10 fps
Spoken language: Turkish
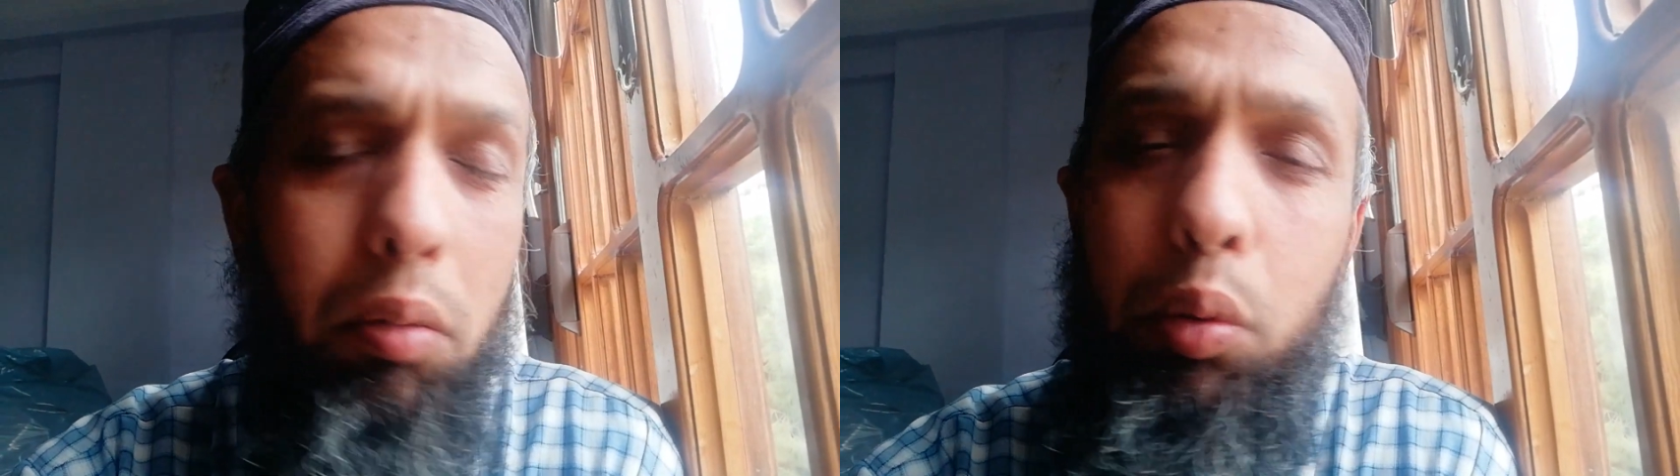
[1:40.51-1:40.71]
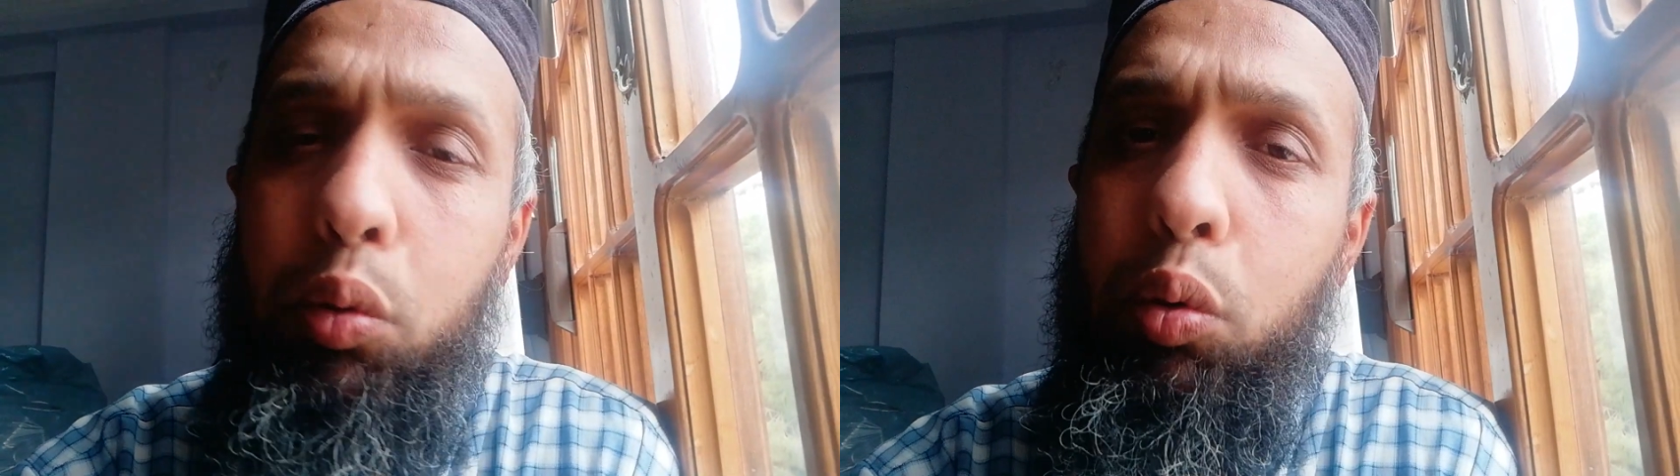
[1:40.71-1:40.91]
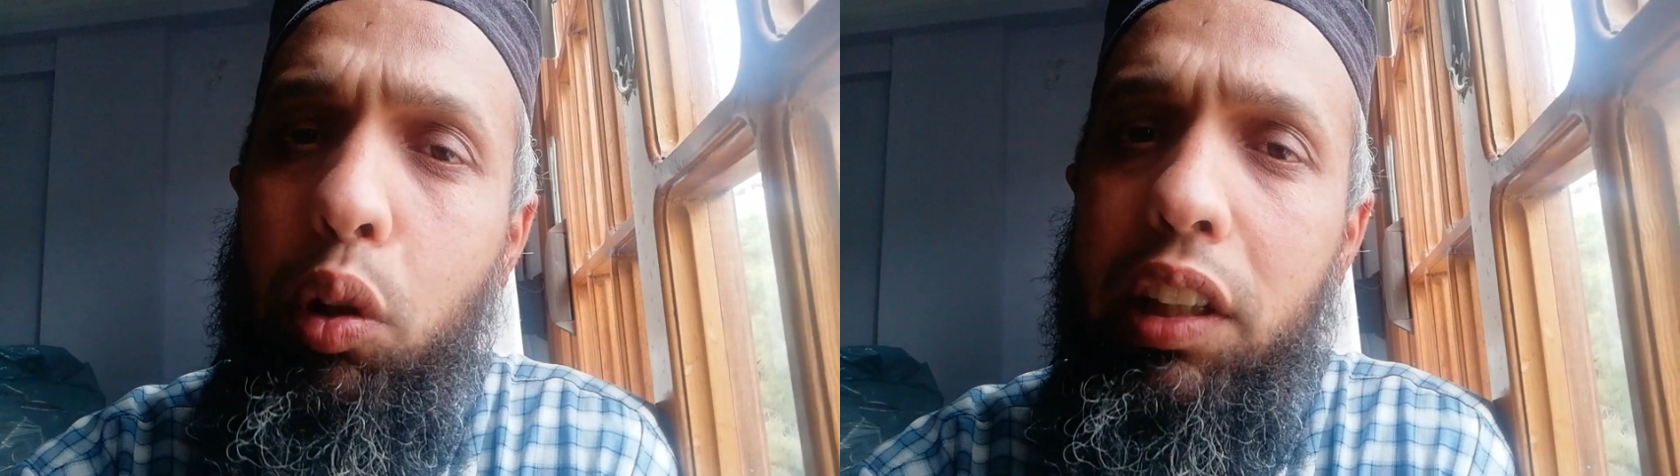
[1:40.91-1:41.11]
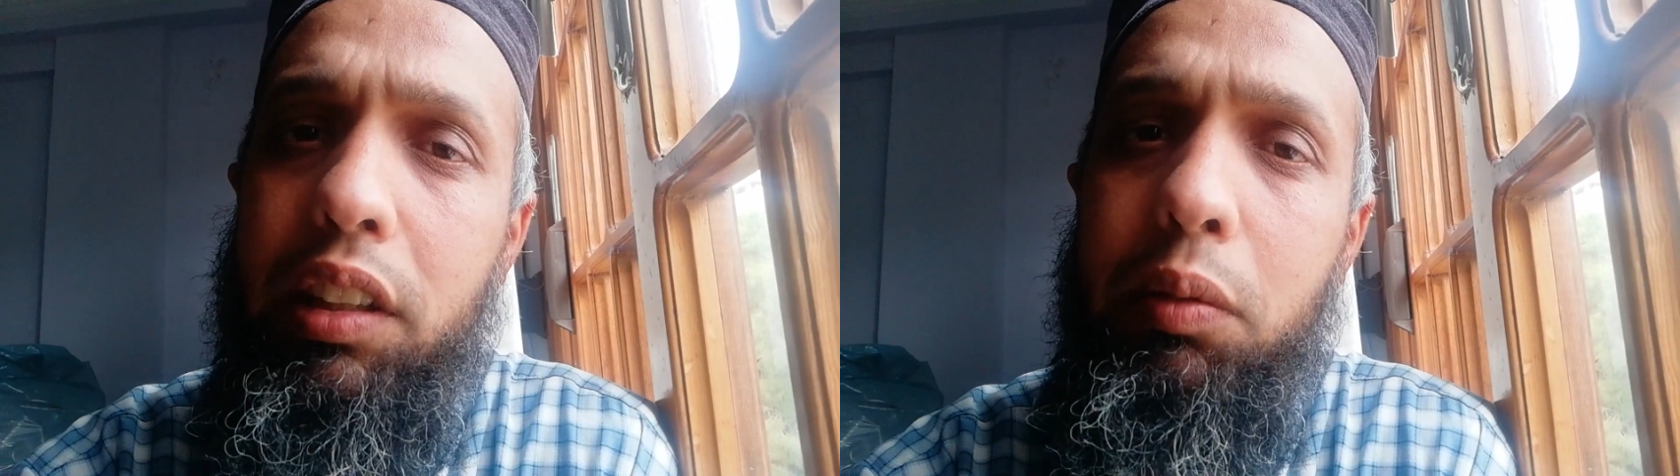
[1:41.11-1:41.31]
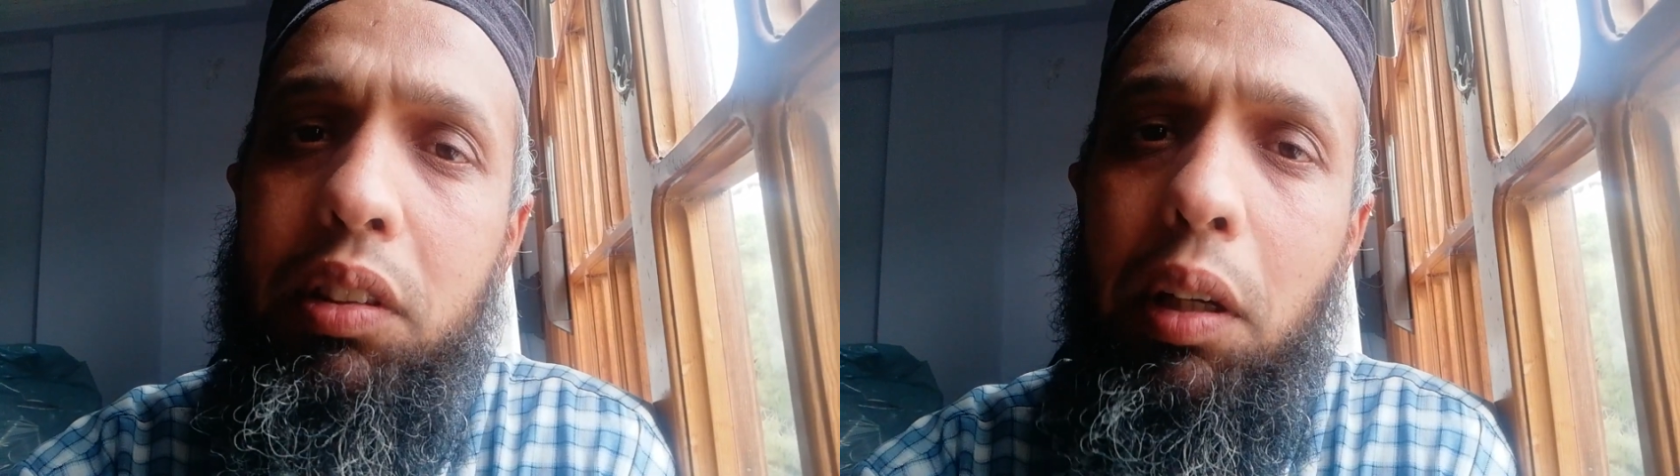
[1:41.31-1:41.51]
bunu
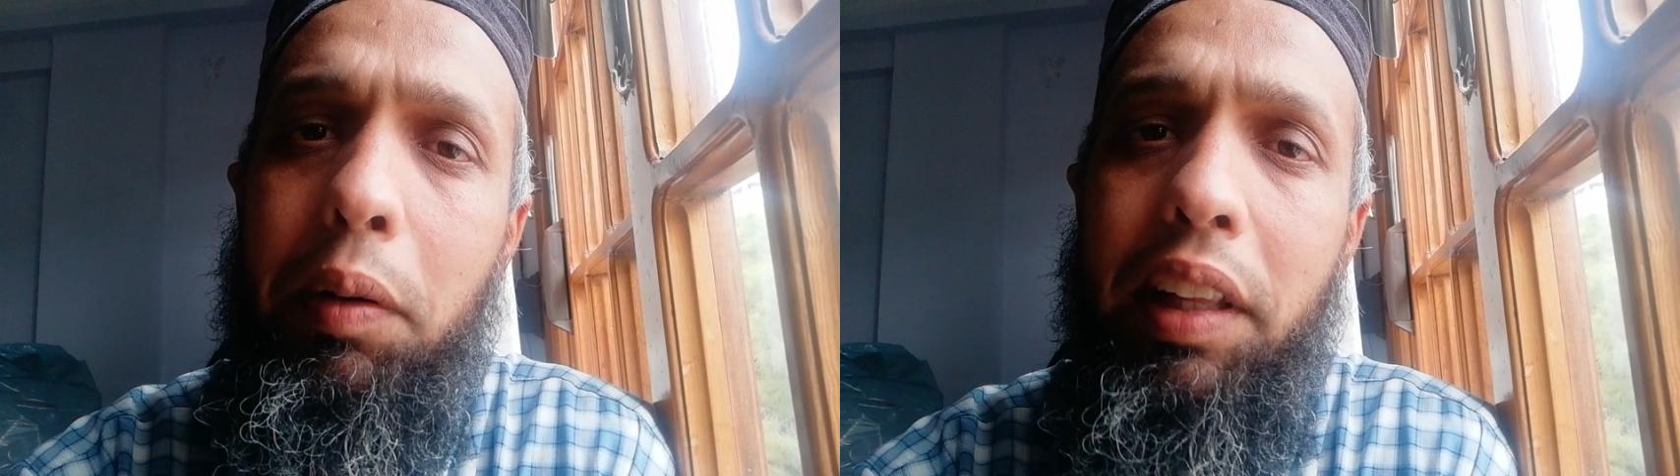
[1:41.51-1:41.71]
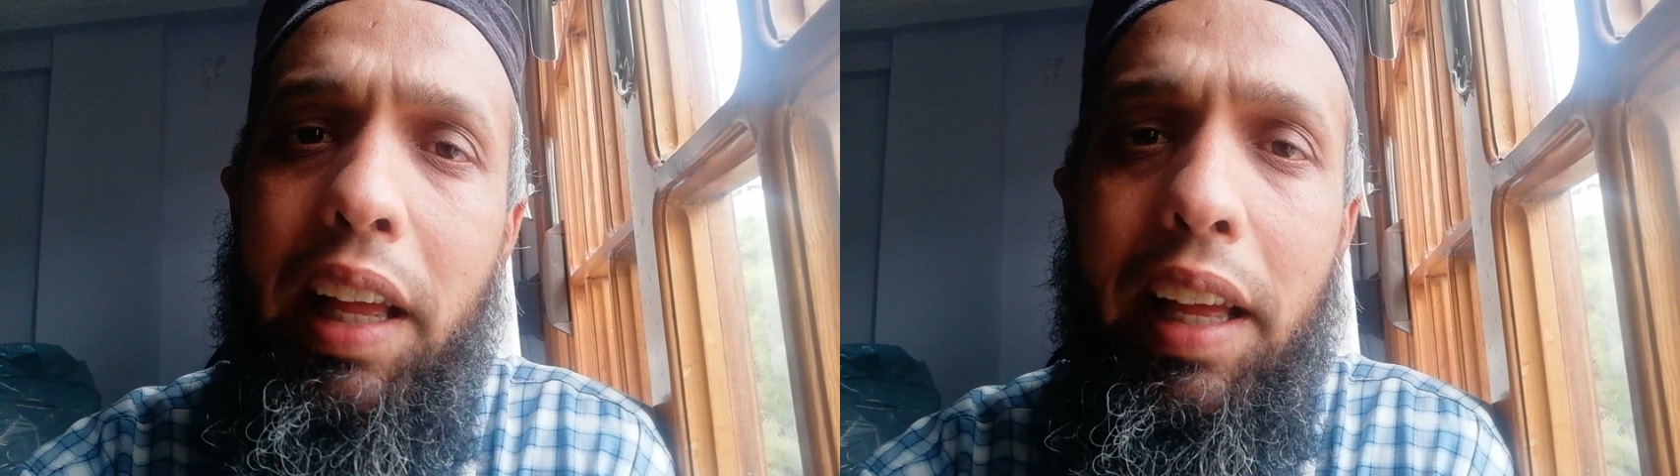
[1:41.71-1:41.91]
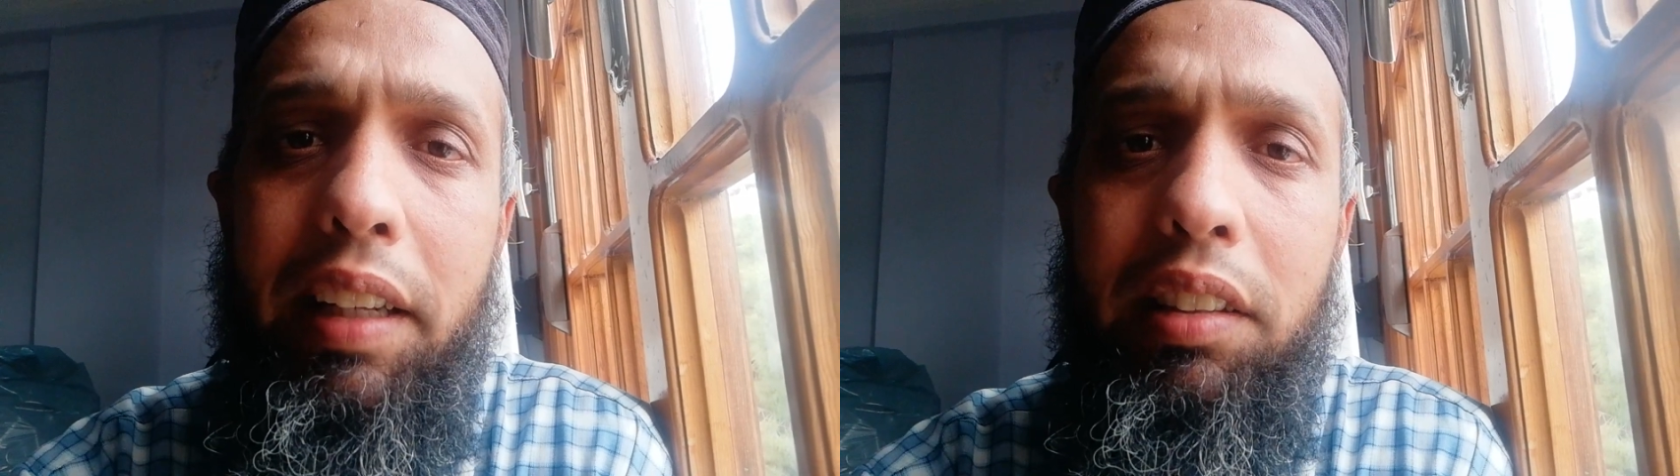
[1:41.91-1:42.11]
söylediğimiz zaman her